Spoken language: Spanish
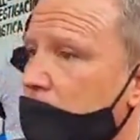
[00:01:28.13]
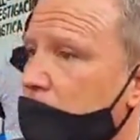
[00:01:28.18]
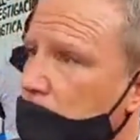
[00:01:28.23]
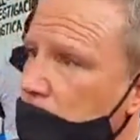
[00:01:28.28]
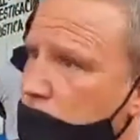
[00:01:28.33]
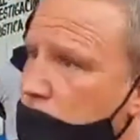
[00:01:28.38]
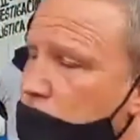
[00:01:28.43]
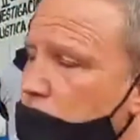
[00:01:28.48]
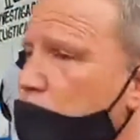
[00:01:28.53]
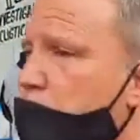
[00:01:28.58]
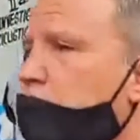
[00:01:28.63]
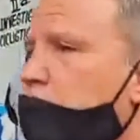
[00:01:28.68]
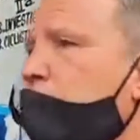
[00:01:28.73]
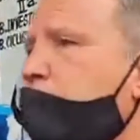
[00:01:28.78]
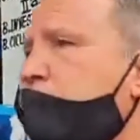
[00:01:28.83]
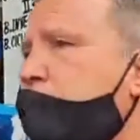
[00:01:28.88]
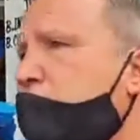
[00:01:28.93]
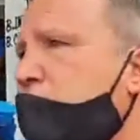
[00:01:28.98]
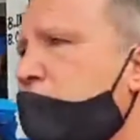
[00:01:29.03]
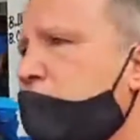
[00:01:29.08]
Entonces una
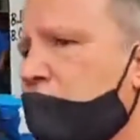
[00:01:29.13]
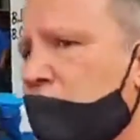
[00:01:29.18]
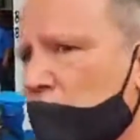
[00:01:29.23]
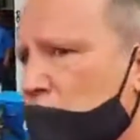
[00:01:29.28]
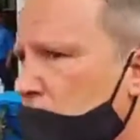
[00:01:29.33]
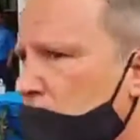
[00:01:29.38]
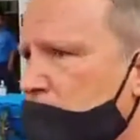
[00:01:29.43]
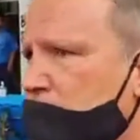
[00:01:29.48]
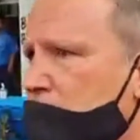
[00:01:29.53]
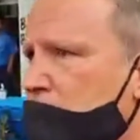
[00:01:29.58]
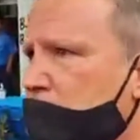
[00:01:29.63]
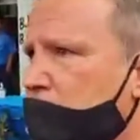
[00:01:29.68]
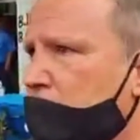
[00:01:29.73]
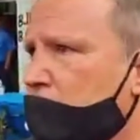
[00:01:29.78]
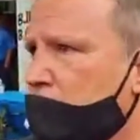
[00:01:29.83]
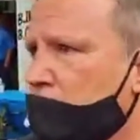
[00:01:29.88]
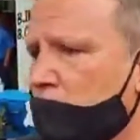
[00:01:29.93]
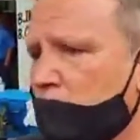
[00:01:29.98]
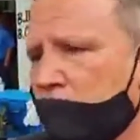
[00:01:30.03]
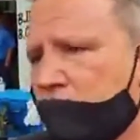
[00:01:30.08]
universidad que no le sirve
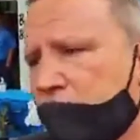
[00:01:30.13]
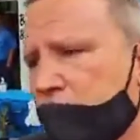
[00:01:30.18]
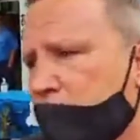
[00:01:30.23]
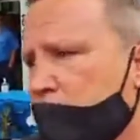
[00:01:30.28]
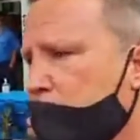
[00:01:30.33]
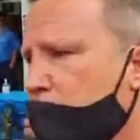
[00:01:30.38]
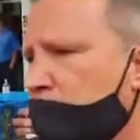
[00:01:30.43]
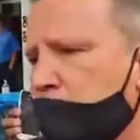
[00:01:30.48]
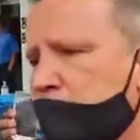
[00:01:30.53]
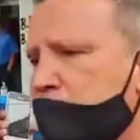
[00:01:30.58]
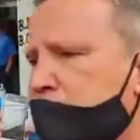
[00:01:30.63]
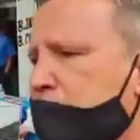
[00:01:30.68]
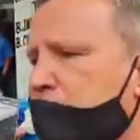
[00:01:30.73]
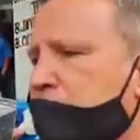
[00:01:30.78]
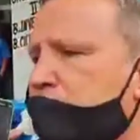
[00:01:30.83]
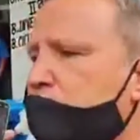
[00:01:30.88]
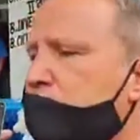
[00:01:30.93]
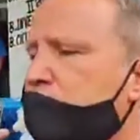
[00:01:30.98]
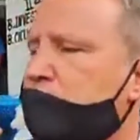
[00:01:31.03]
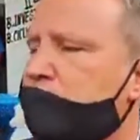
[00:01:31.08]
a los jóvenes es una universidad
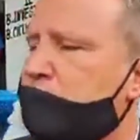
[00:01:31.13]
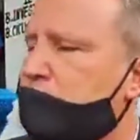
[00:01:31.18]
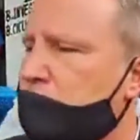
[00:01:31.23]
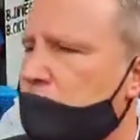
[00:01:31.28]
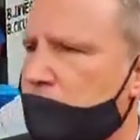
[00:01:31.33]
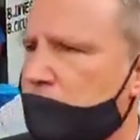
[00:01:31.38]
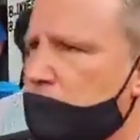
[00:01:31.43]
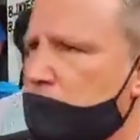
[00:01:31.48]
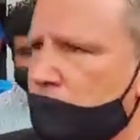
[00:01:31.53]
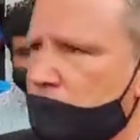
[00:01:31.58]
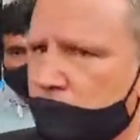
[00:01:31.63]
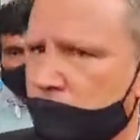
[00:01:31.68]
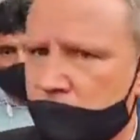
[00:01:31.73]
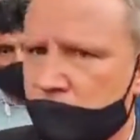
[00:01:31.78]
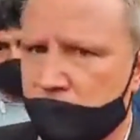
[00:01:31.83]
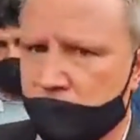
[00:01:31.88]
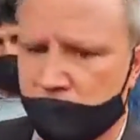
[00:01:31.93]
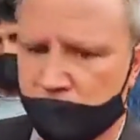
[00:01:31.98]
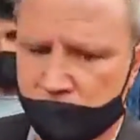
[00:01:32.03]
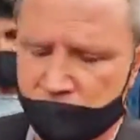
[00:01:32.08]
que no le sirve a
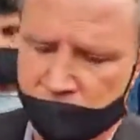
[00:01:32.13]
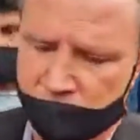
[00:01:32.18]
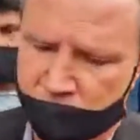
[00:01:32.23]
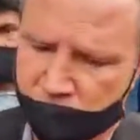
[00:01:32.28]
Chilecito. la